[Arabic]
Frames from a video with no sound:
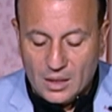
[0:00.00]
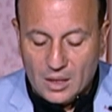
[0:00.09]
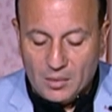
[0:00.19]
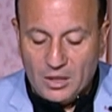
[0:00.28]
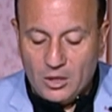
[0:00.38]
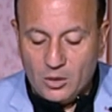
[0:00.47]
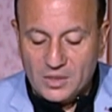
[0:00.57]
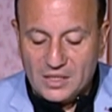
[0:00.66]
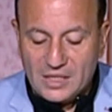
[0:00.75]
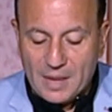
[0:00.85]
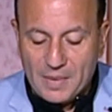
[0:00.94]
من اليوم
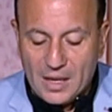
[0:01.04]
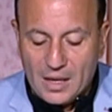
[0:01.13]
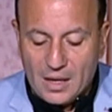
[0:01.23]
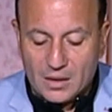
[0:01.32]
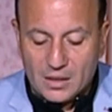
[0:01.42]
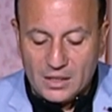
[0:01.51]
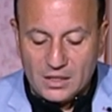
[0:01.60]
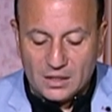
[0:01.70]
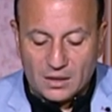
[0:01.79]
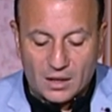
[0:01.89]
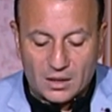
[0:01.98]
السابع الرئيس
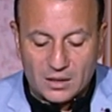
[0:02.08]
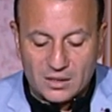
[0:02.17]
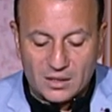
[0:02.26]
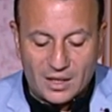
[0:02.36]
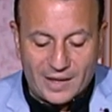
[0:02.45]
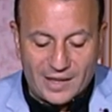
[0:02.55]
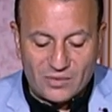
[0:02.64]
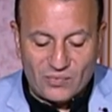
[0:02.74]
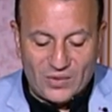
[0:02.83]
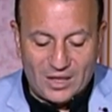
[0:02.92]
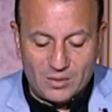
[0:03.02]
يتلقى اتصالا
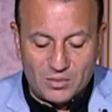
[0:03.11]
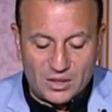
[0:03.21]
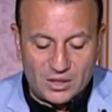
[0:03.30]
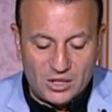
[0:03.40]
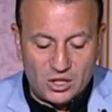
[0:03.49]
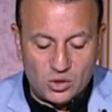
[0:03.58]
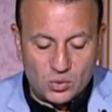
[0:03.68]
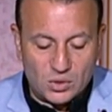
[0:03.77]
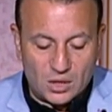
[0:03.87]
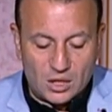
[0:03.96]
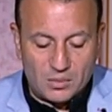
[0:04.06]
هاتفيا من رئيس
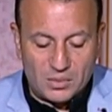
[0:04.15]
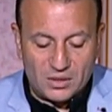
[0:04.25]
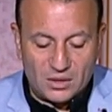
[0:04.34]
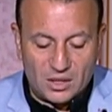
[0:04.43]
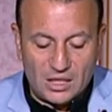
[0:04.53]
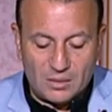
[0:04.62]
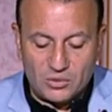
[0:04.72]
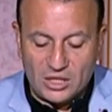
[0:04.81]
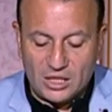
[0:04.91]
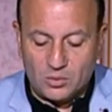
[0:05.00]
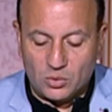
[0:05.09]
وزراء بريطانيا
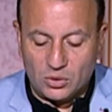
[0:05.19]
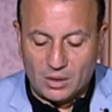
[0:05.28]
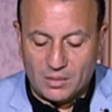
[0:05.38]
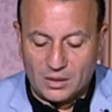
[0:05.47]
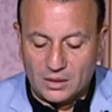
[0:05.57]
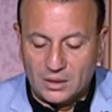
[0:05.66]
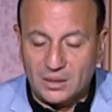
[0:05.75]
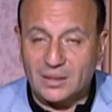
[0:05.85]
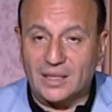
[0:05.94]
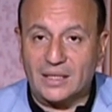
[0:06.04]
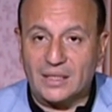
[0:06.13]
بشأن مؤتمر
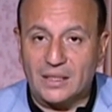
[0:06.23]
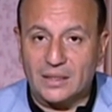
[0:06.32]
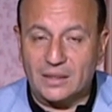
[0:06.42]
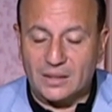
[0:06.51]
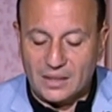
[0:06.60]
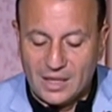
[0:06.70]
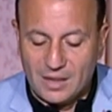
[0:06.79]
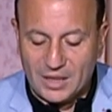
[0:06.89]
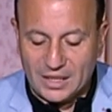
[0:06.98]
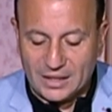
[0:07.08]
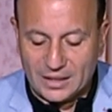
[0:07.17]
تغيير
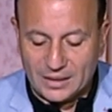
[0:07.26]
المناخ